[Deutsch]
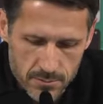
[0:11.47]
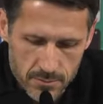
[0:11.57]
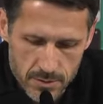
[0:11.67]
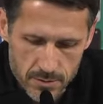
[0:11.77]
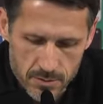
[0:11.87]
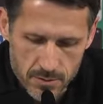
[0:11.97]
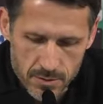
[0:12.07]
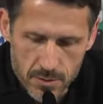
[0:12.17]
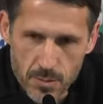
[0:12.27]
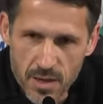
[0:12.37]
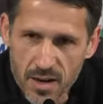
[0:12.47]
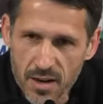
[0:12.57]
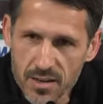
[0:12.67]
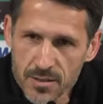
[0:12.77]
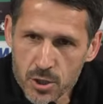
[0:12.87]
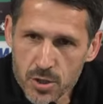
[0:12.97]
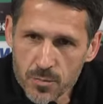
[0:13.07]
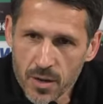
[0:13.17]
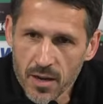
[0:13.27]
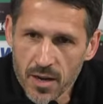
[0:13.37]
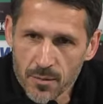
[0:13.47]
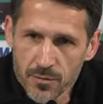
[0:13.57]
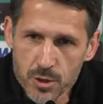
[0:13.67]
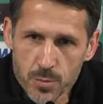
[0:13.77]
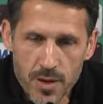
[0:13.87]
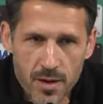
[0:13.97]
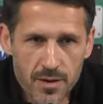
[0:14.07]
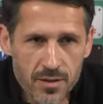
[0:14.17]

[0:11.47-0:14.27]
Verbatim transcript: ja, so einen, Mittelkreis, eine Schnittmenge haben von Spielern,